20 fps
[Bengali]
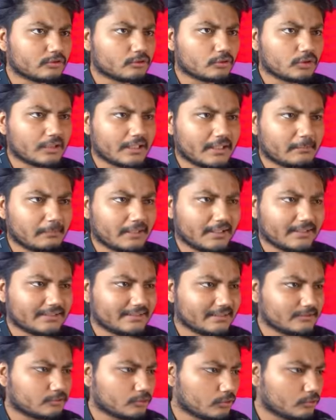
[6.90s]
তোর গেম
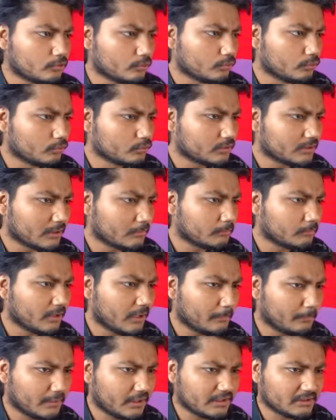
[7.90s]
আইডিতে যত লুচা
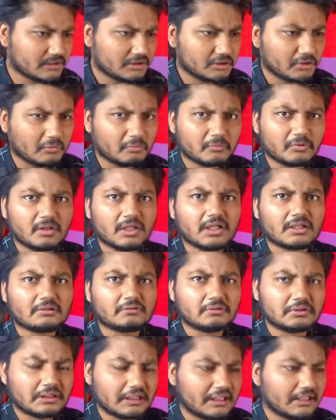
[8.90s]
প্যান আছে সবগুলোরে
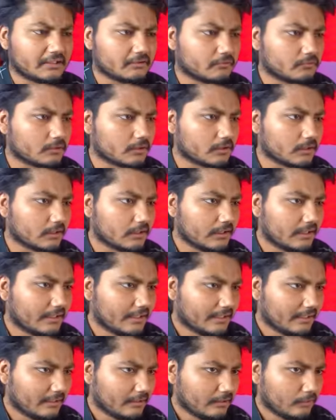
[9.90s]
তুই ডিলিট করে দে
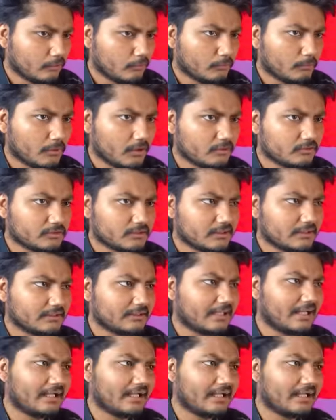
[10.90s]
ও বললো যে না